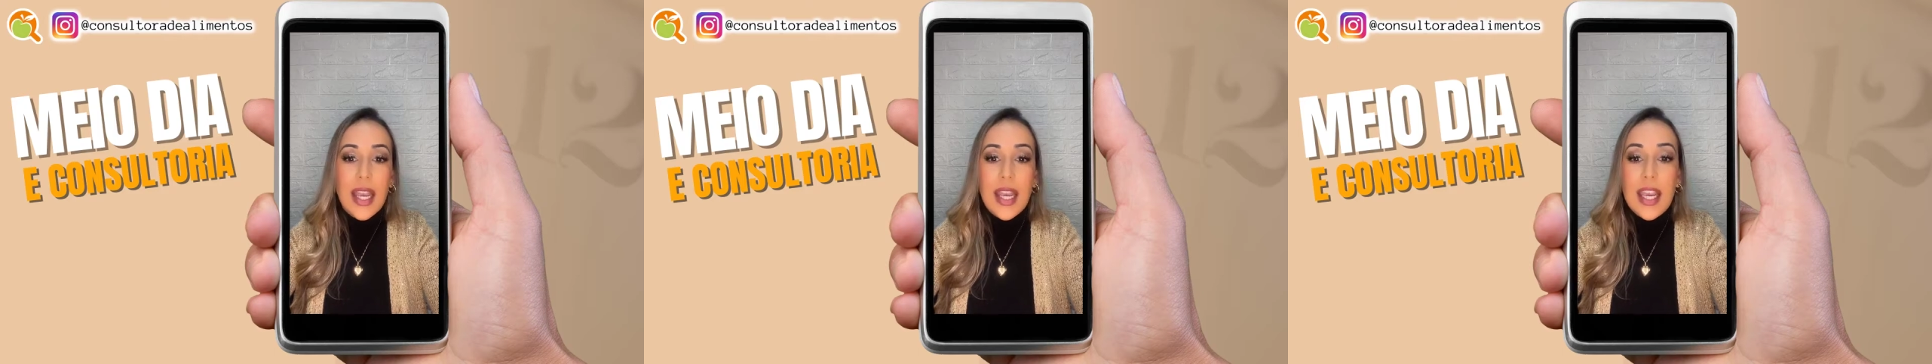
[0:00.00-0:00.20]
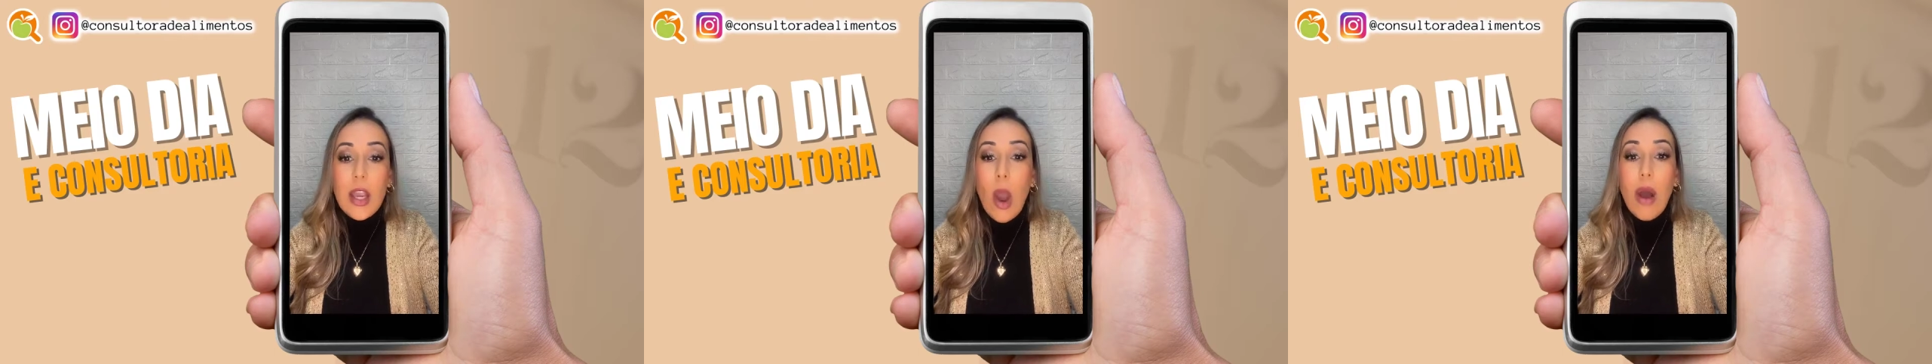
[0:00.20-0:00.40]

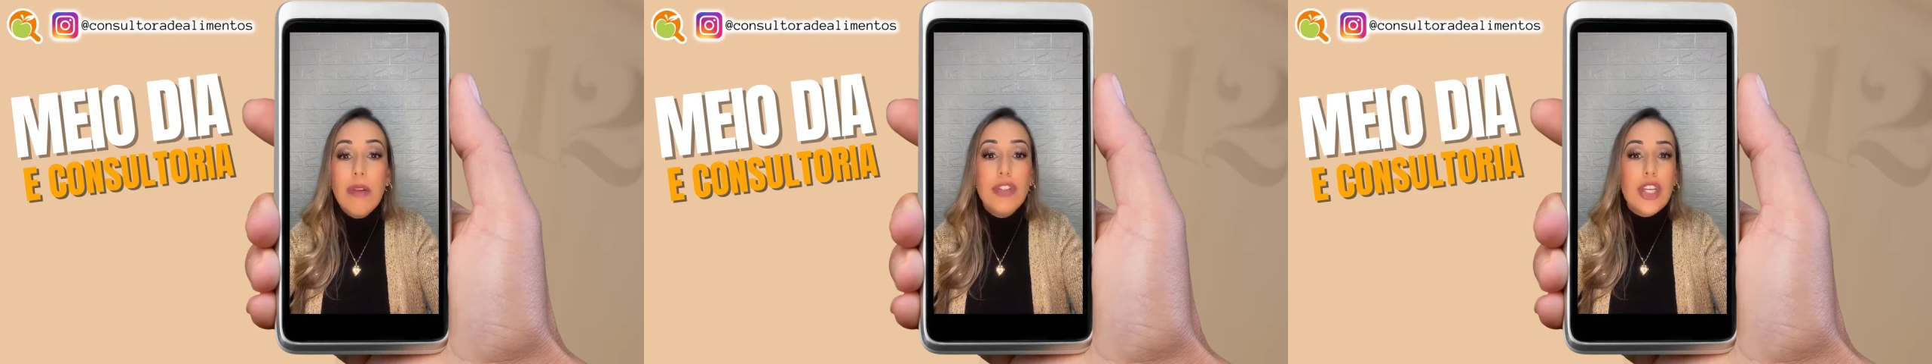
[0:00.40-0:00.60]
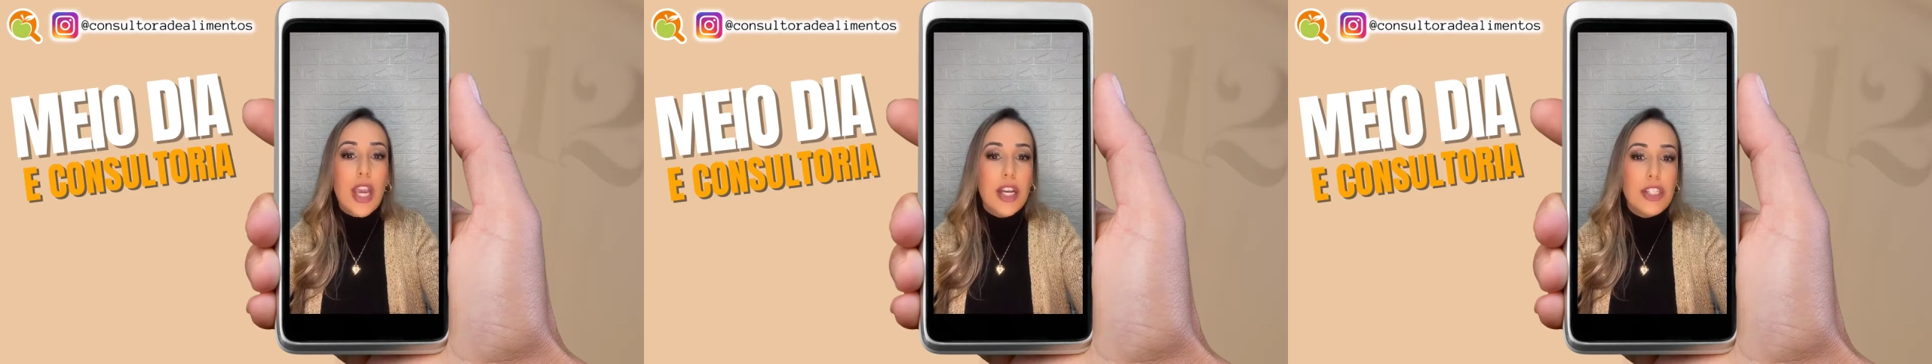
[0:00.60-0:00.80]
E
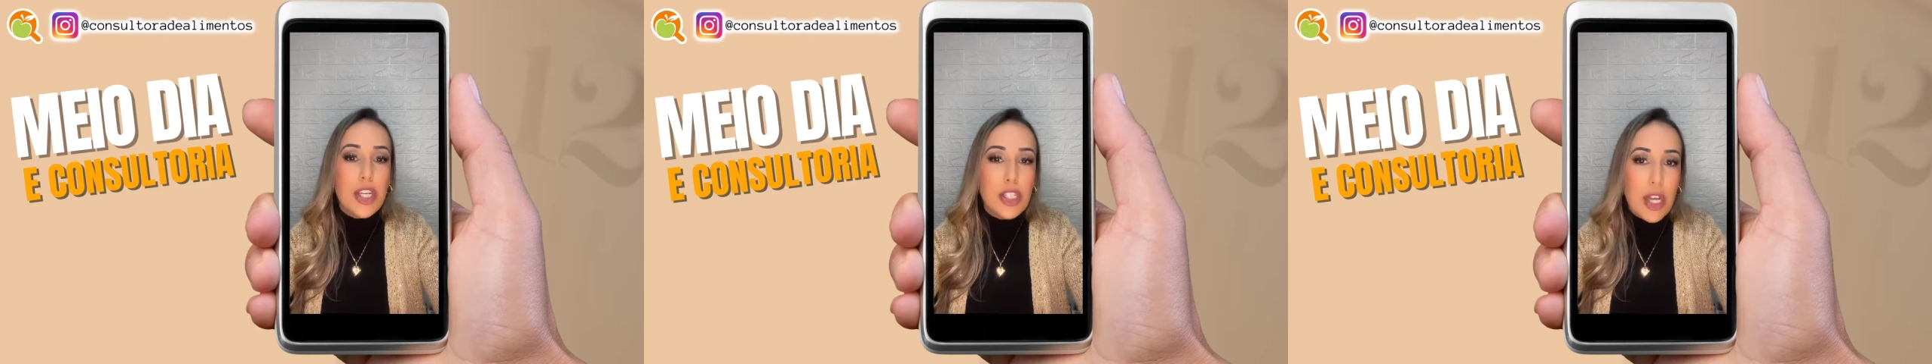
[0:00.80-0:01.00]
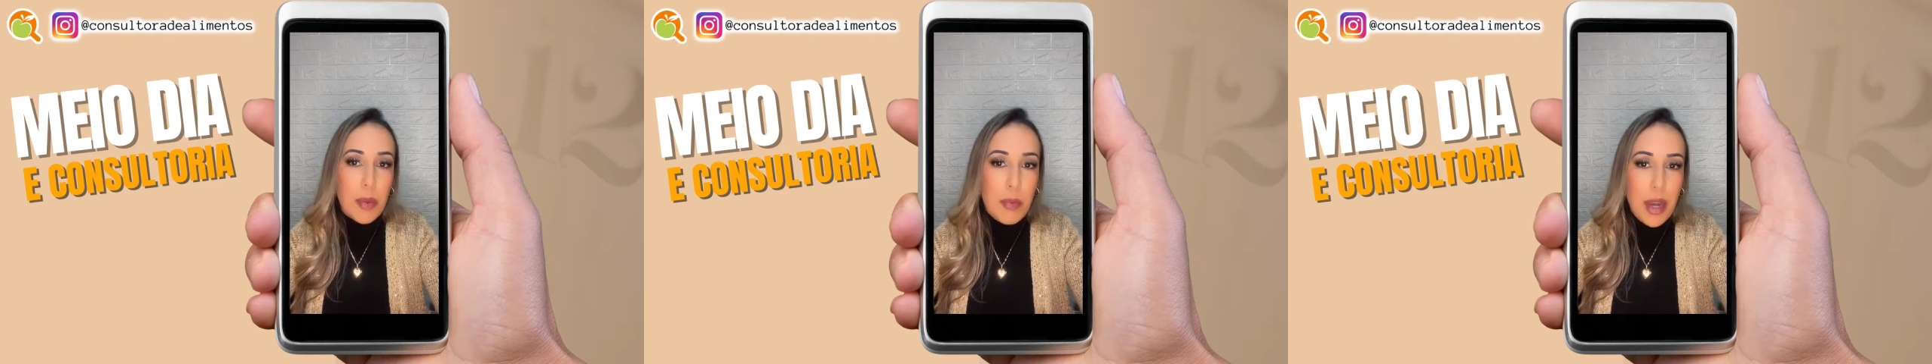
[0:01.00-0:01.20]
onde que a
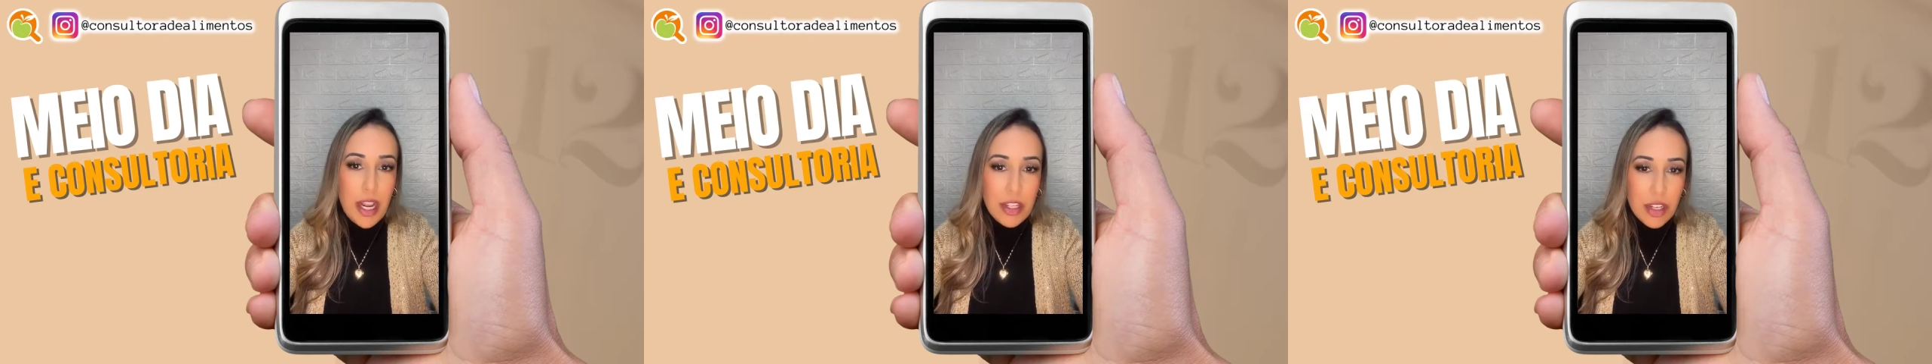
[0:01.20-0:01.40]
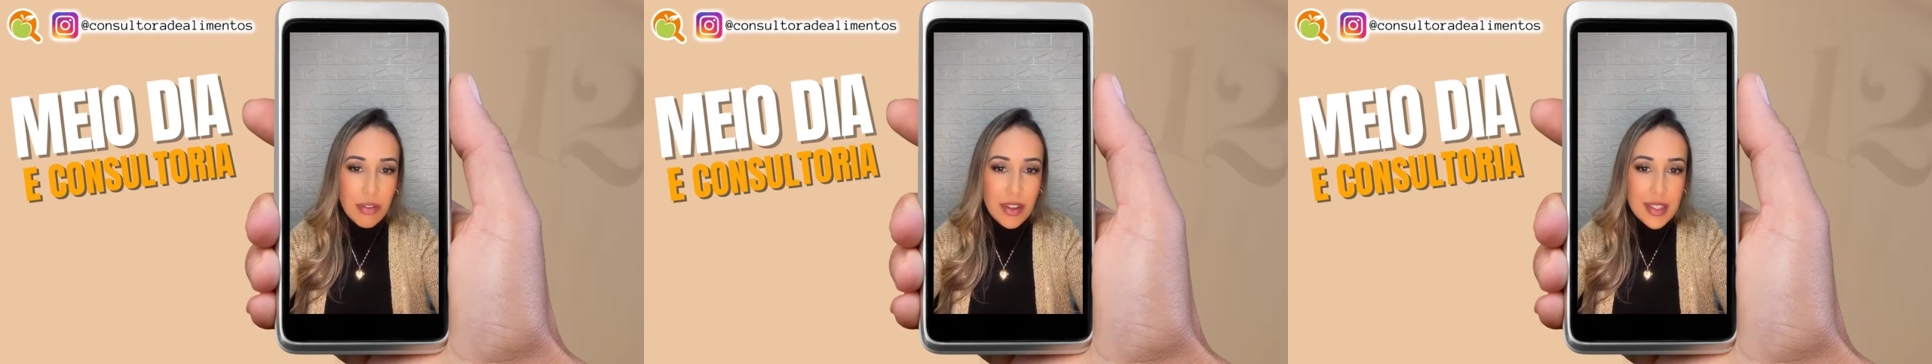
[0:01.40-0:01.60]
gente
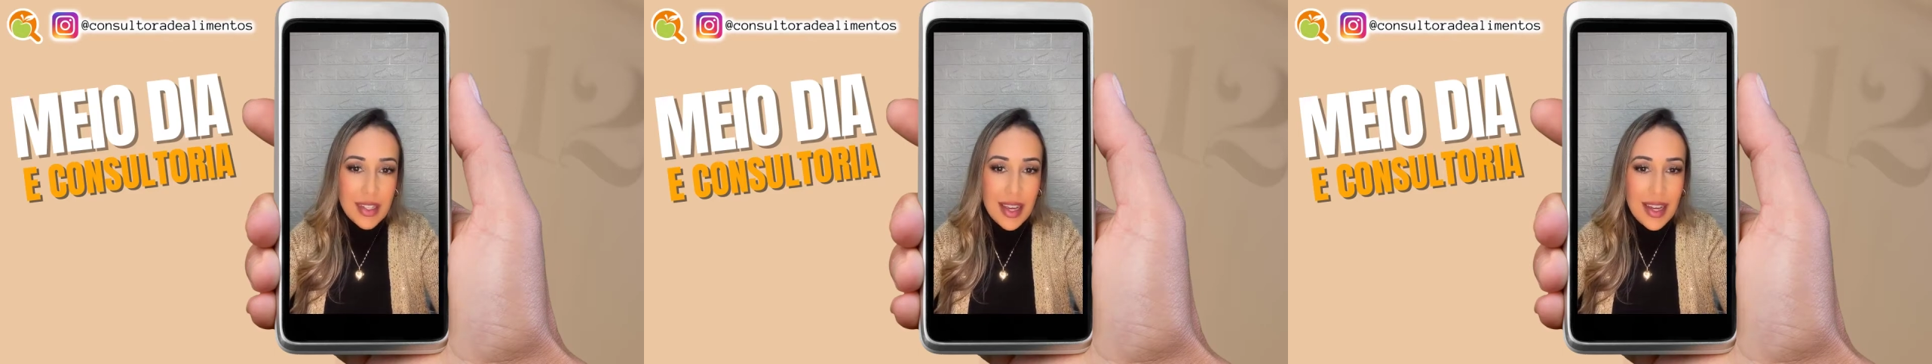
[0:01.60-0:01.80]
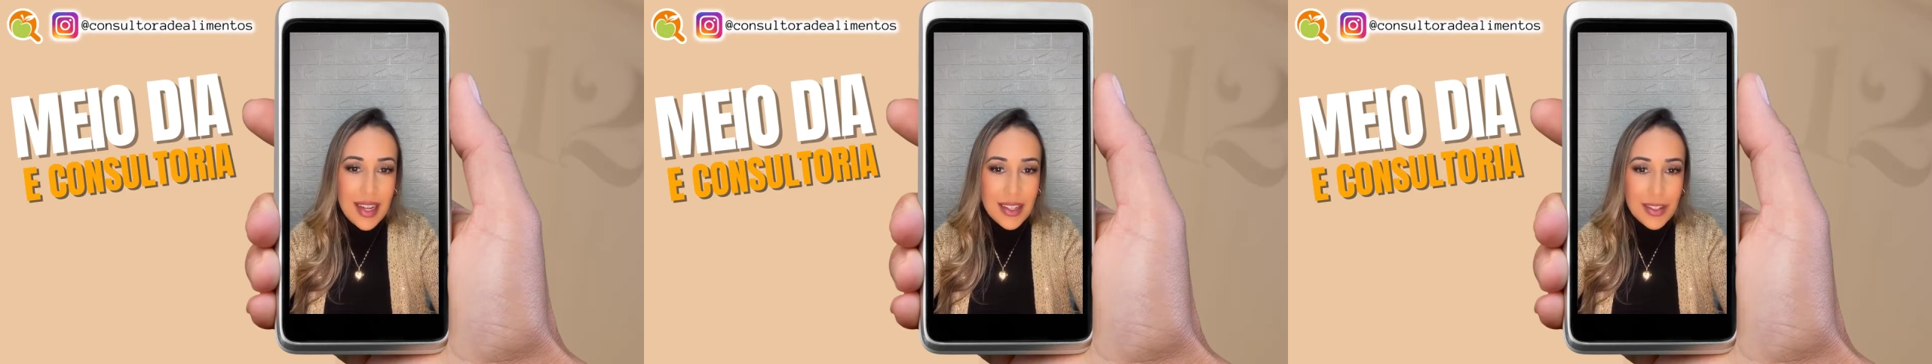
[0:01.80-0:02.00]
aprende a fazer
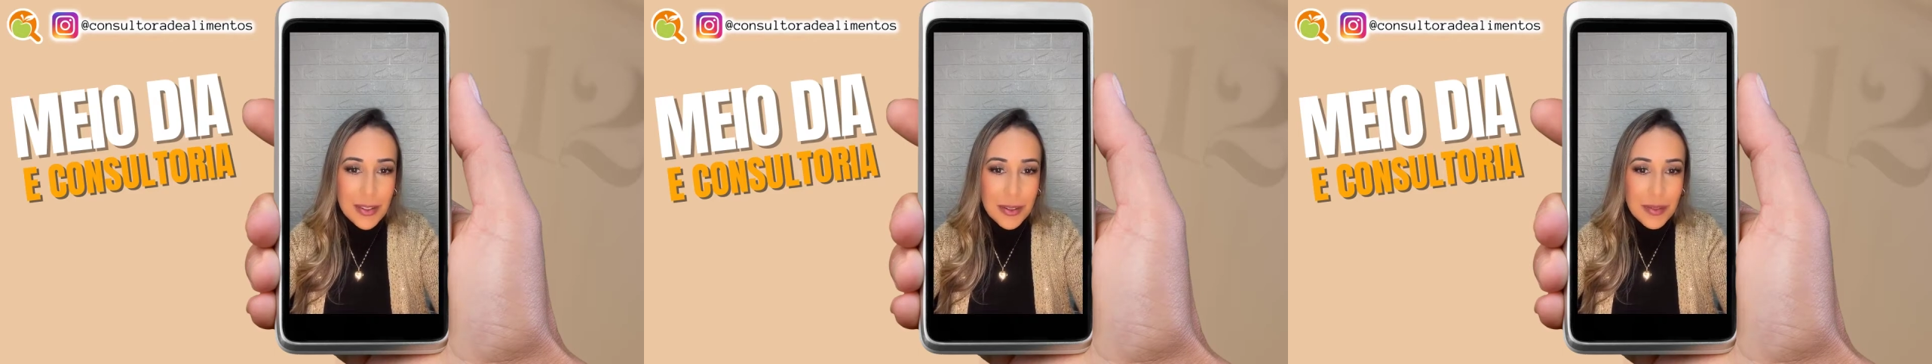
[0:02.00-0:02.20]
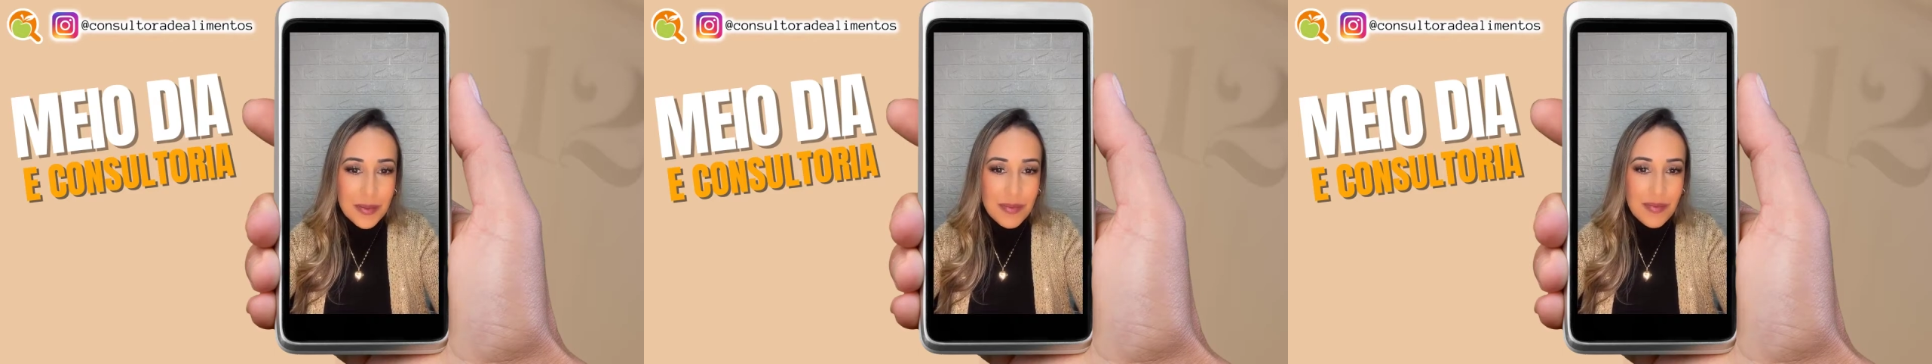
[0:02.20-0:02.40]

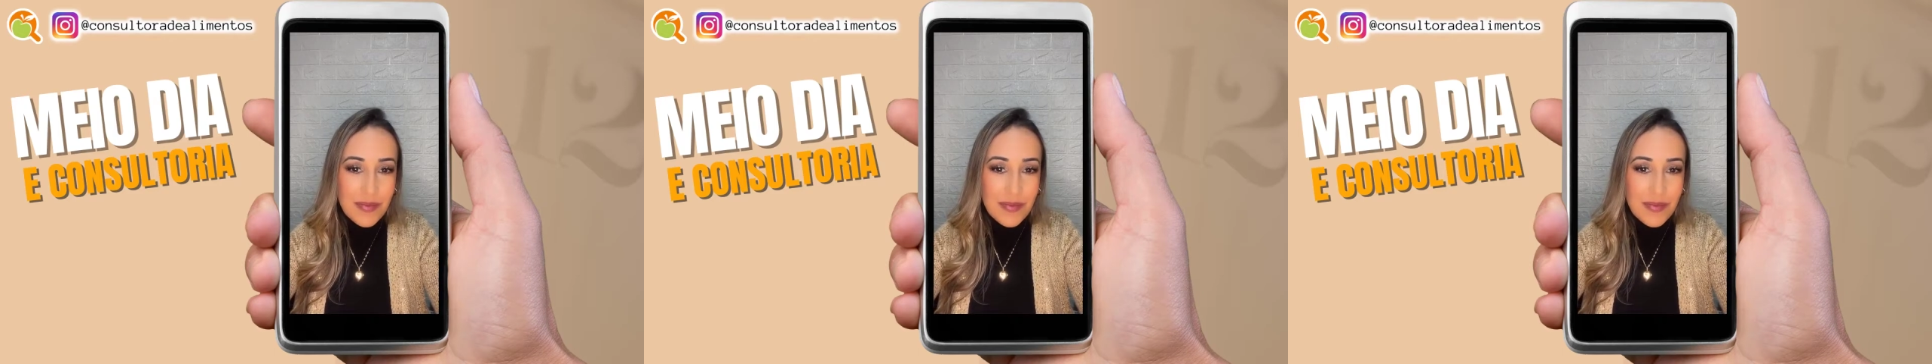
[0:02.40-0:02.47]
isso?